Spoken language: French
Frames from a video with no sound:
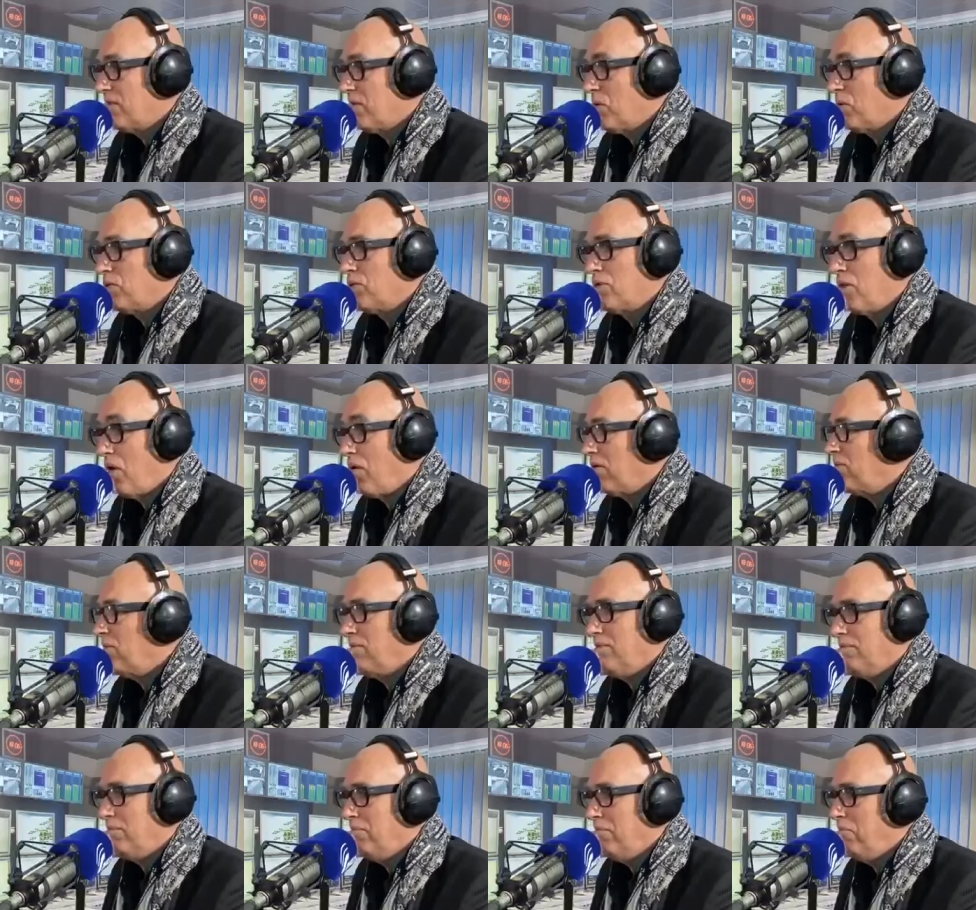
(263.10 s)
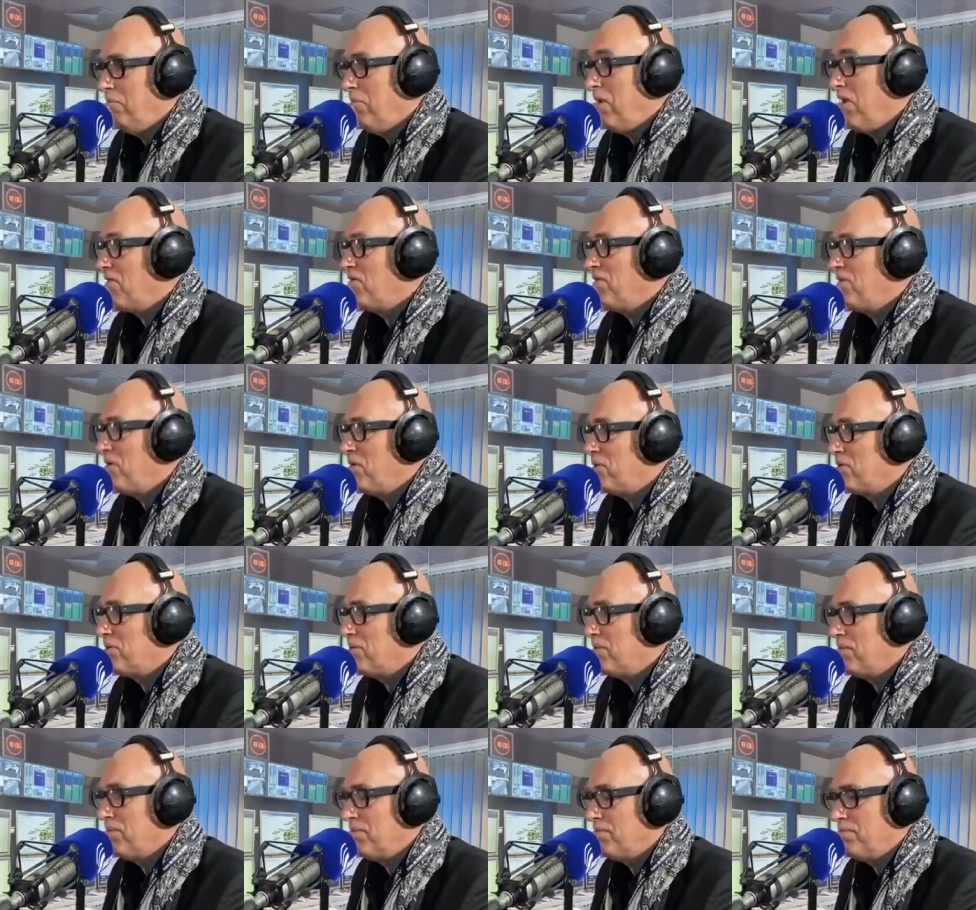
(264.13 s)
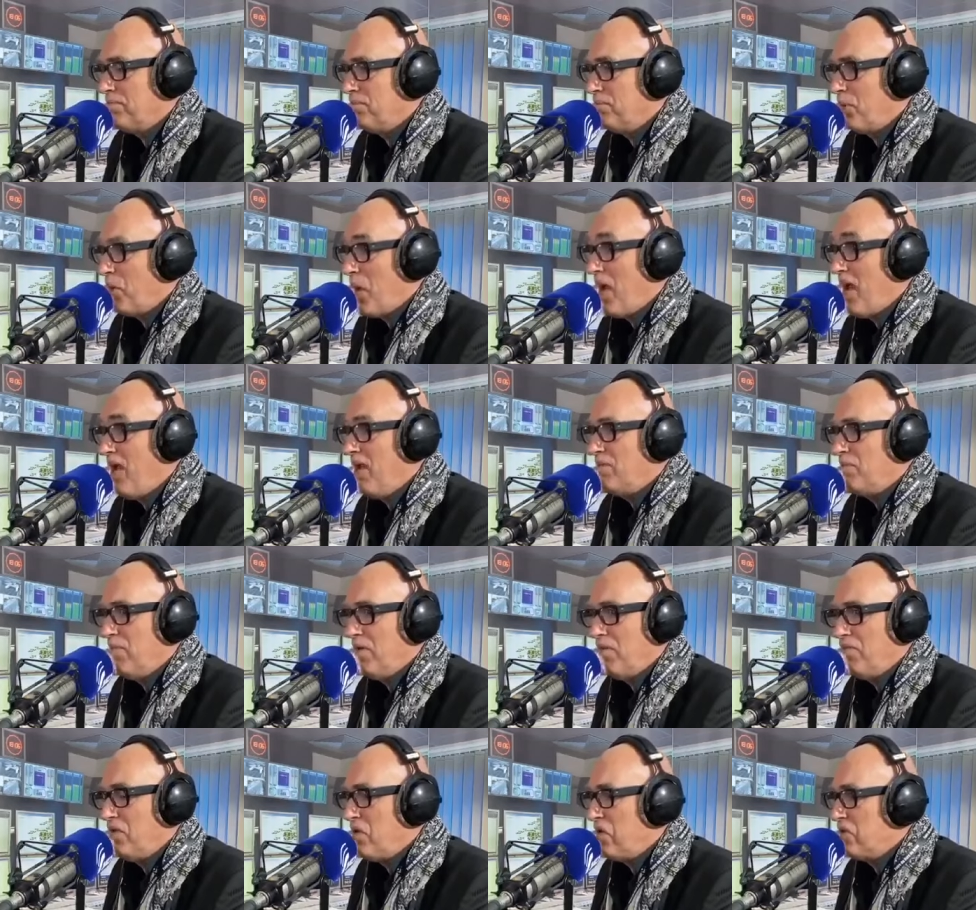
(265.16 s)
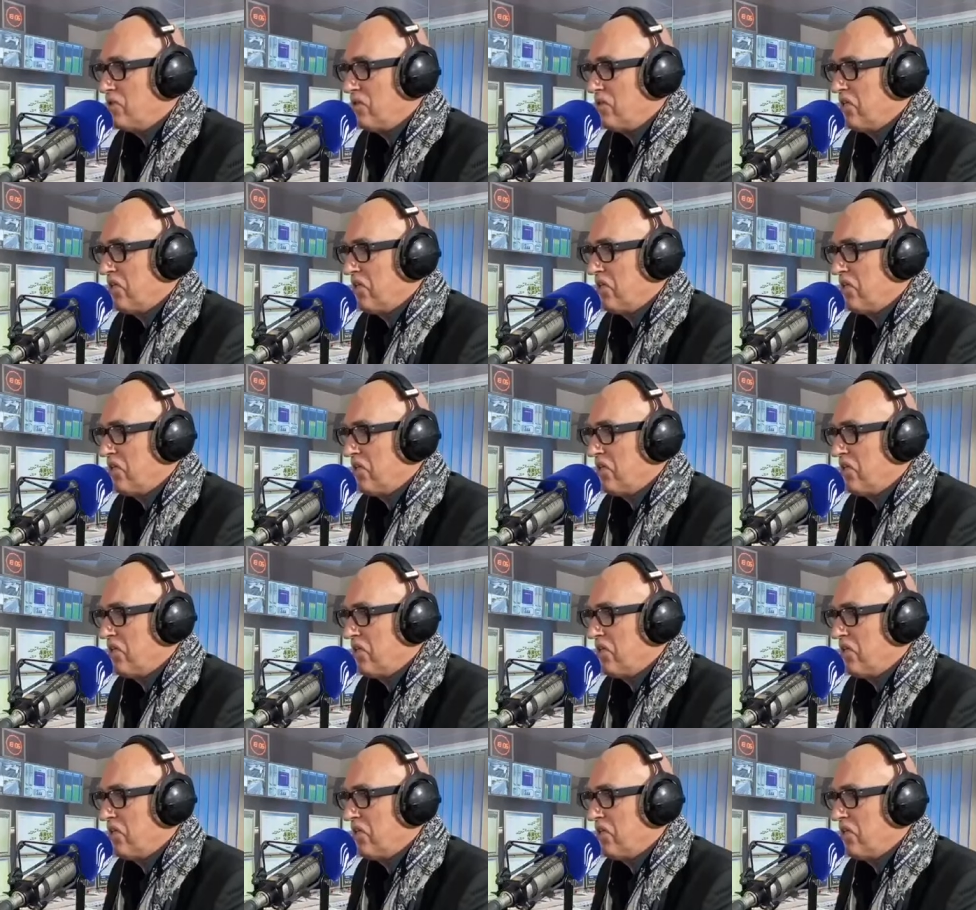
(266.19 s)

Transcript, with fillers: c'est longtemps merveilleuse poète, merveilleuse